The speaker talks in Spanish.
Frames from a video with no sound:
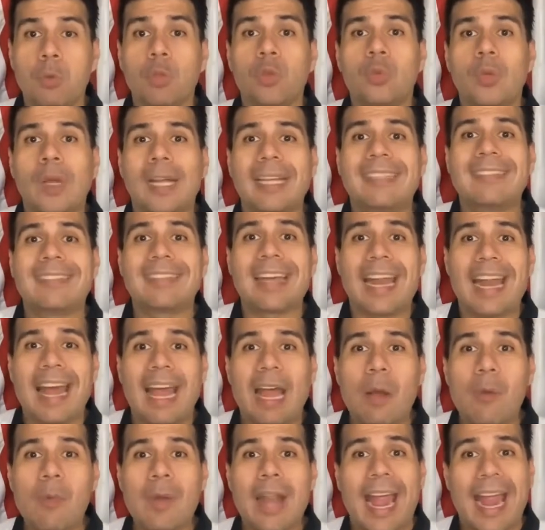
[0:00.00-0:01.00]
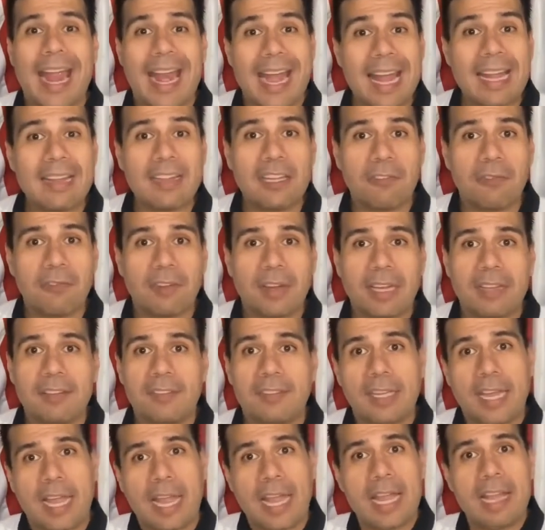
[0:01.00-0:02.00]
puntualizar una gran
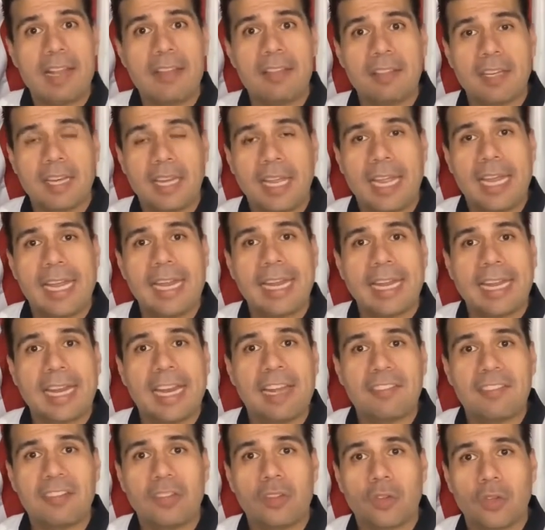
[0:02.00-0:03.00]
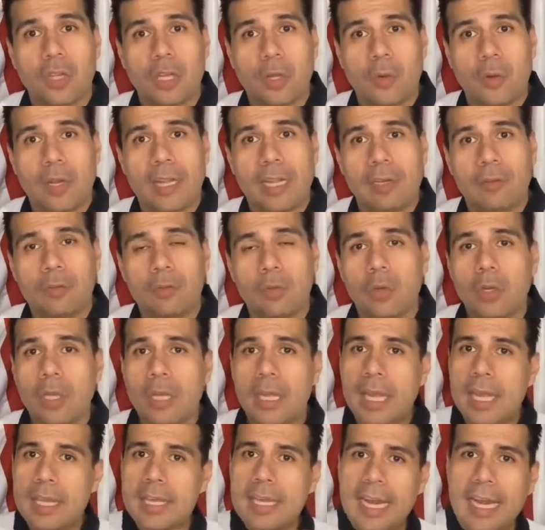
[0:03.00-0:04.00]
diferencia entre el ejército de Corea del Sur
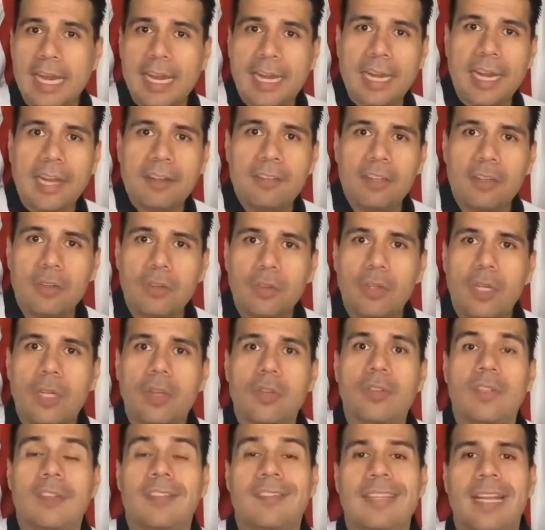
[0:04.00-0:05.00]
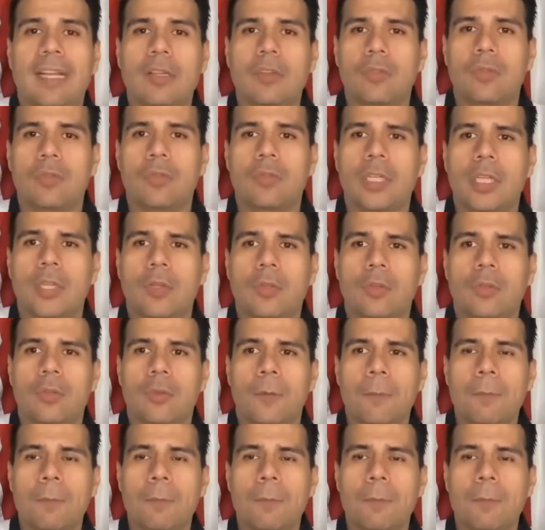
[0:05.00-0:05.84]
y el ejército de los Estados Unidos.